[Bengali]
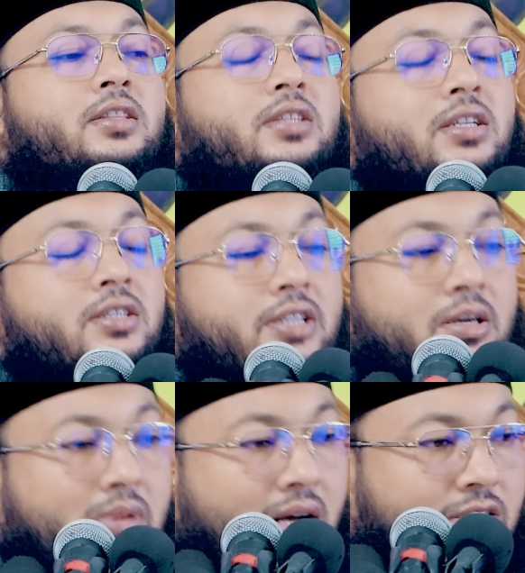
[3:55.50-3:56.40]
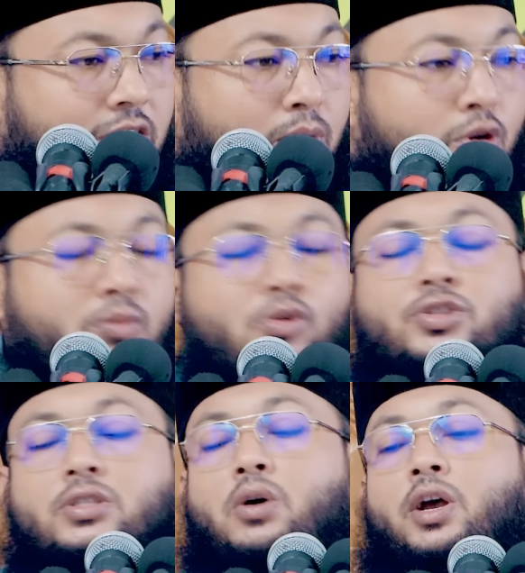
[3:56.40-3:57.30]
তিনটা মাস এমন
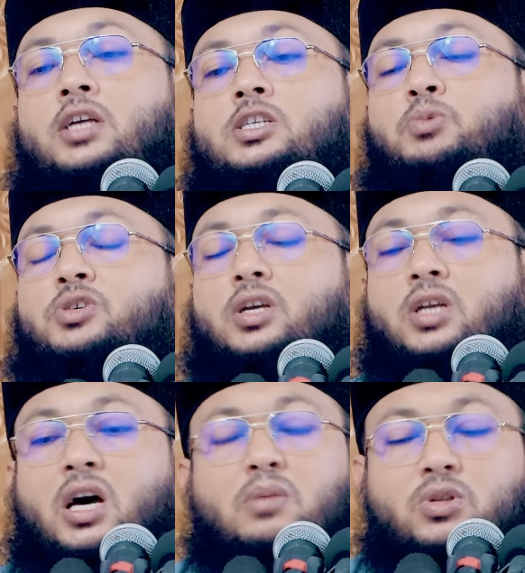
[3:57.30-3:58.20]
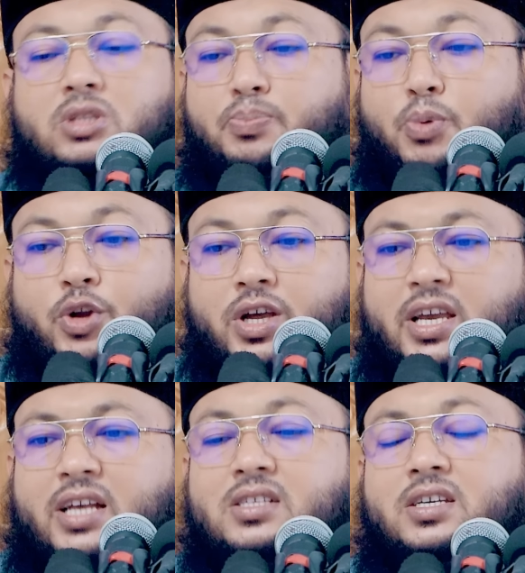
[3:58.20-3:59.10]
অবস্থা হয়েছে বিছানার মধ্যে পড়ে
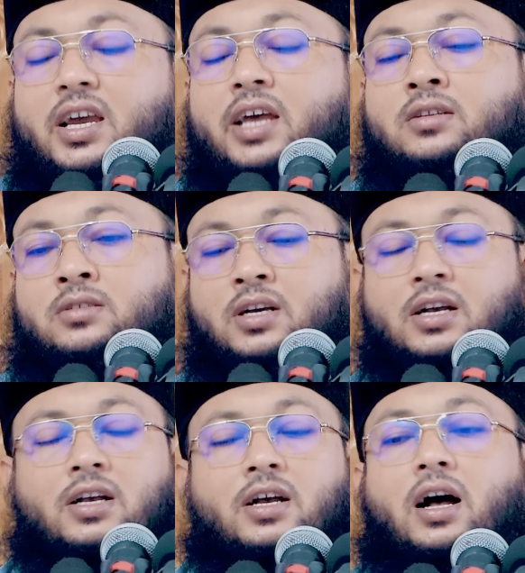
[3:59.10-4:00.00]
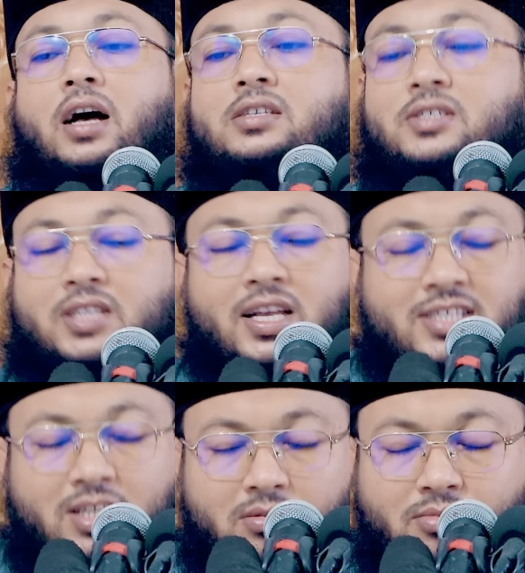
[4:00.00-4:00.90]
গিয়েছেন আস্তে
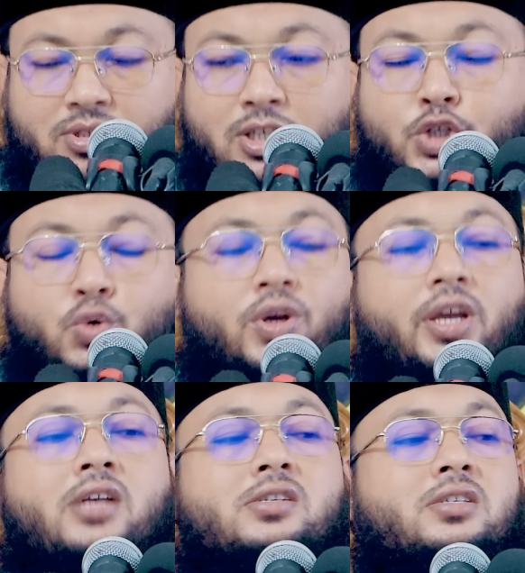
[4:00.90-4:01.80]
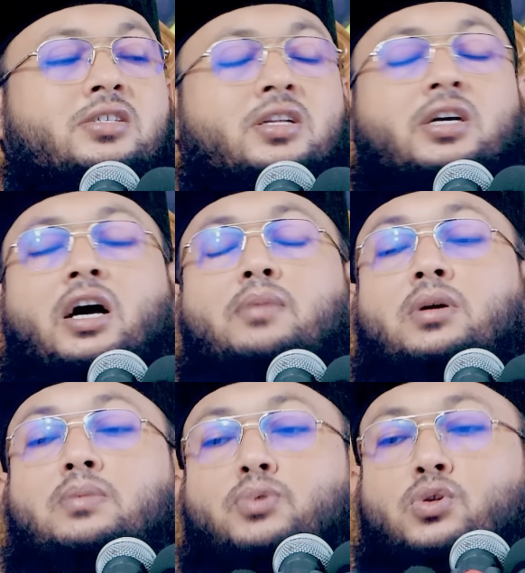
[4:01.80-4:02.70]
আস্তে নবজি শুকিয়ে যাচ্ছেন
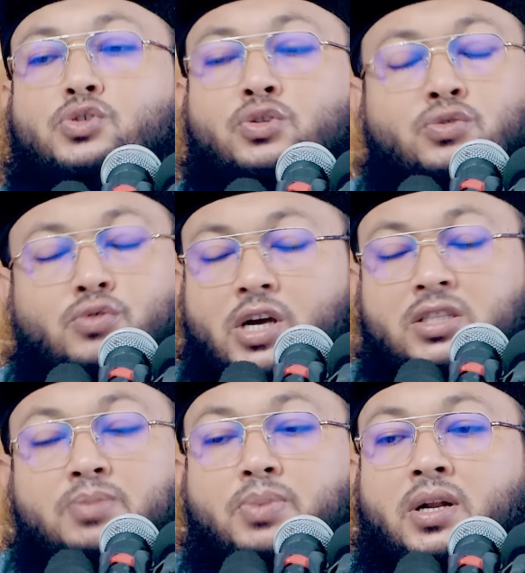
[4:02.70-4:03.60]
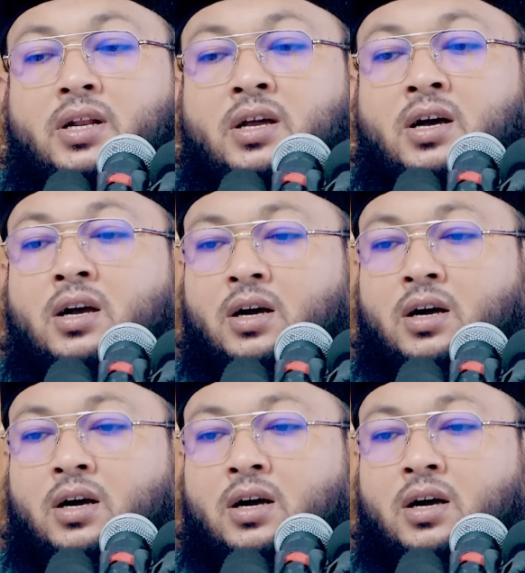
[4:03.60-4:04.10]
খাবার পর্যন্ত খেতে পারে না